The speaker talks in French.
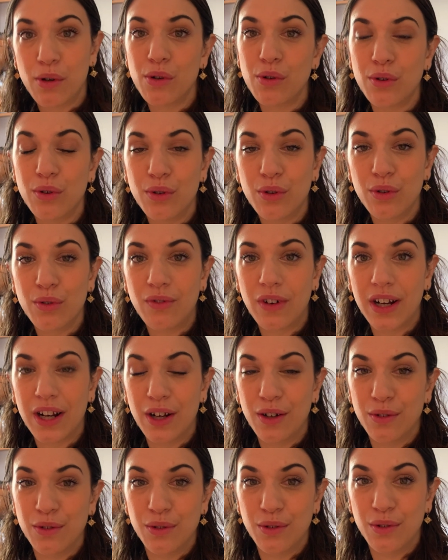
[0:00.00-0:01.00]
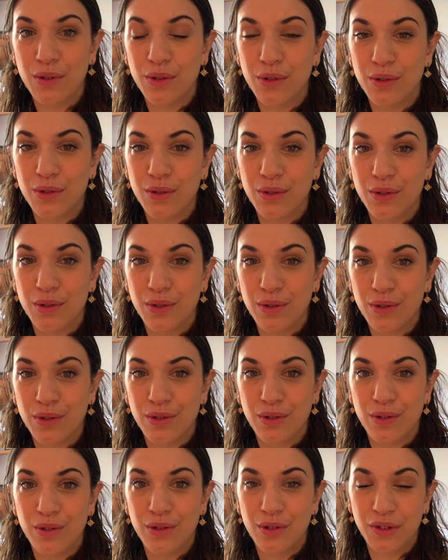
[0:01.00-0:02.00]
le voilà
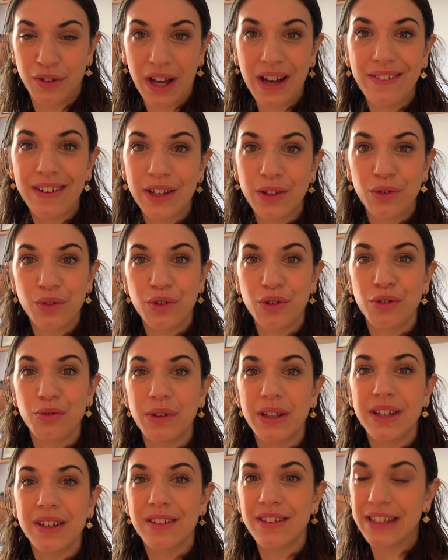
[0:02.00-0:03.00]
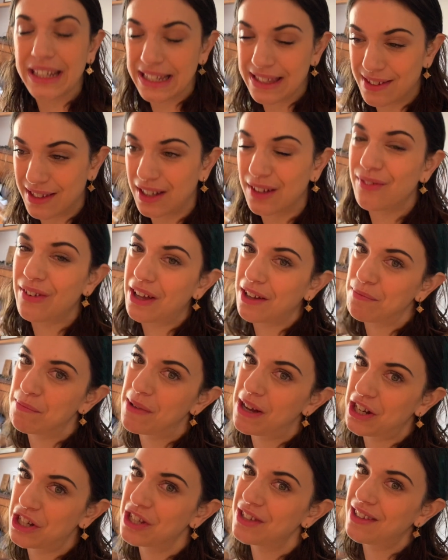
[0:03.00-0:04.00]
le, travail d'aujourd'hui, d'essayer de faire
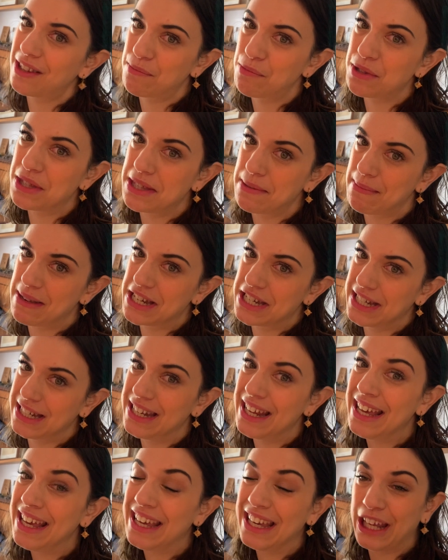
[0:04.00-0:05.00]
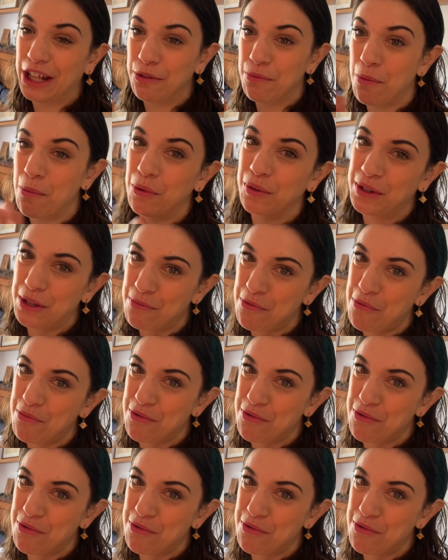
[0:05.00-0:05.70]
marcher cette petite machine et de me monter mon